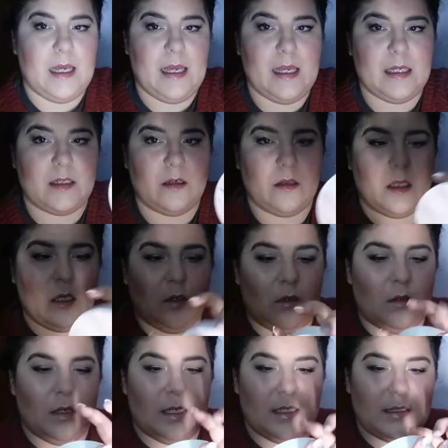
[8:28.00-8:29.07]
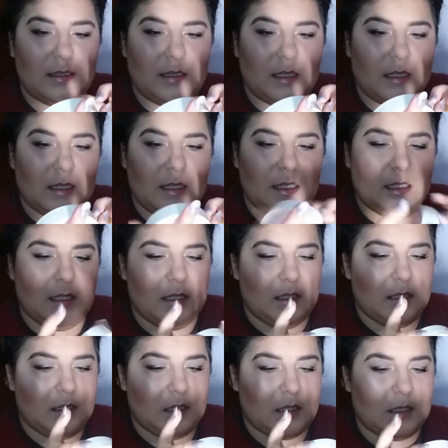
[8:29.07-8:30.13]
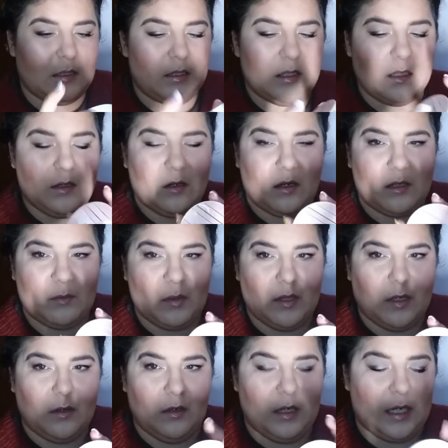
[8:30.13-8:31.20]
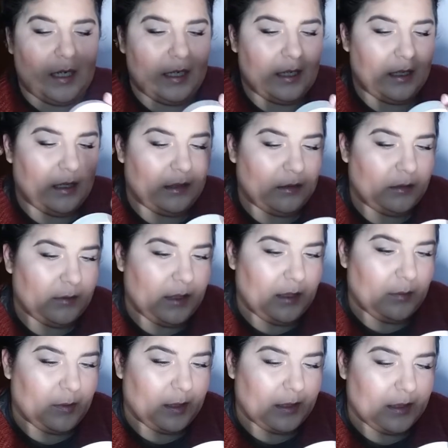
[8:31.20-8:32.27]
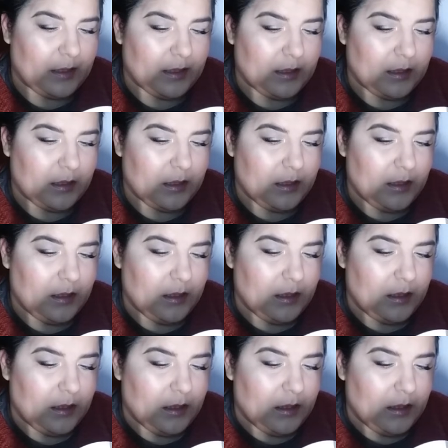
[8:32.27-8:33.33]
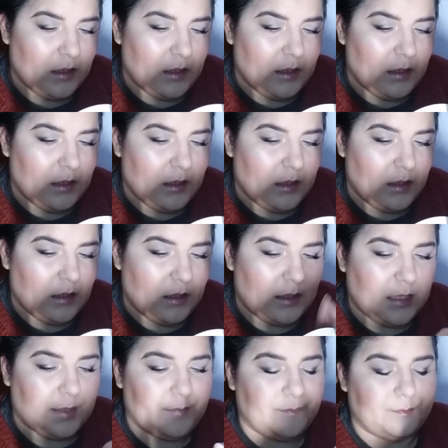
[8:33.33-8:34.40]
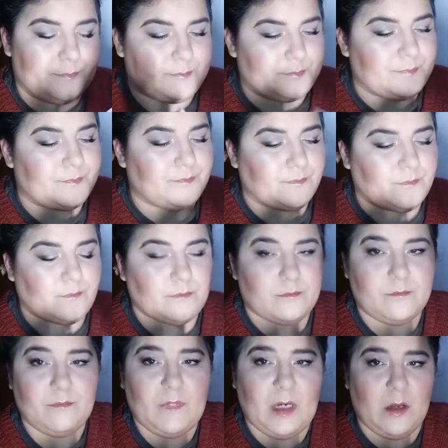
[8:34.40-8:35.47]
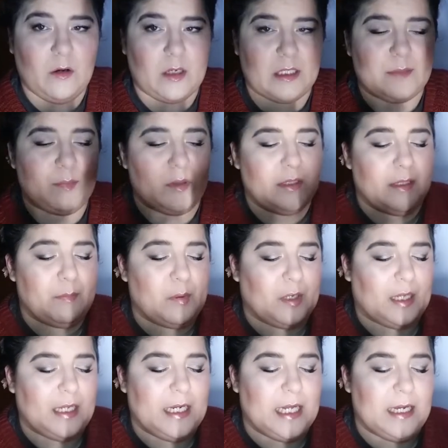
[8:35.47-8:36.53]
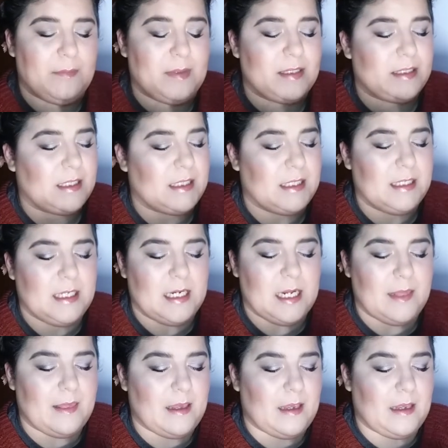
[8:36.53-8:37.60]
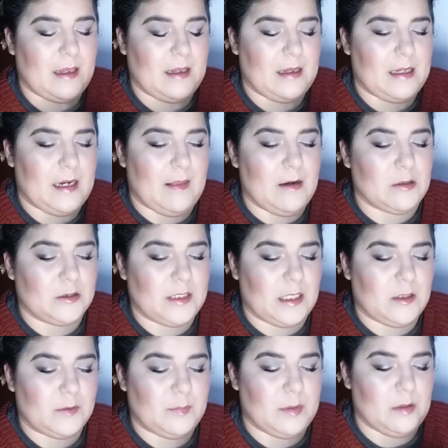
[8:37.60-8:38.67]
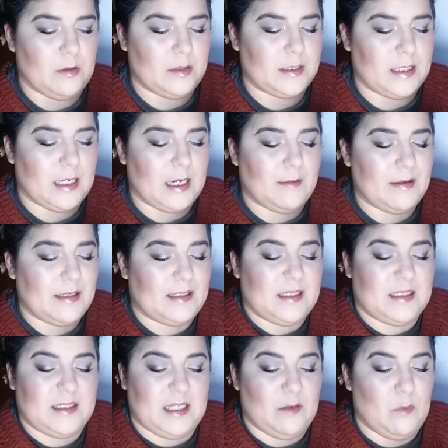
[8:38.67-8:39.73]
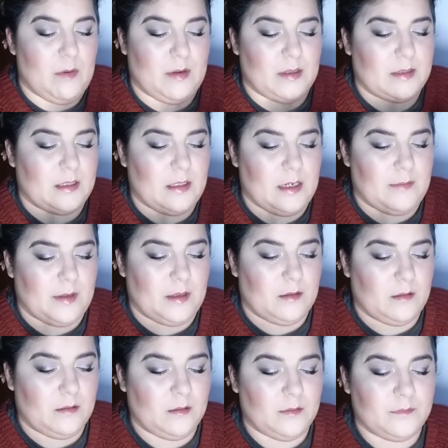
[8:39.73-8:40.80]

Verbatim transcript: Eh, solo tengo esta que es, es que no sé si corresponde con la caja, os voy a leer por atrás. Sí, corresponde, porque la pensé que tenía la de la de los granos, pero no, esa ya acabé y esta está nueva, es que ni abrí.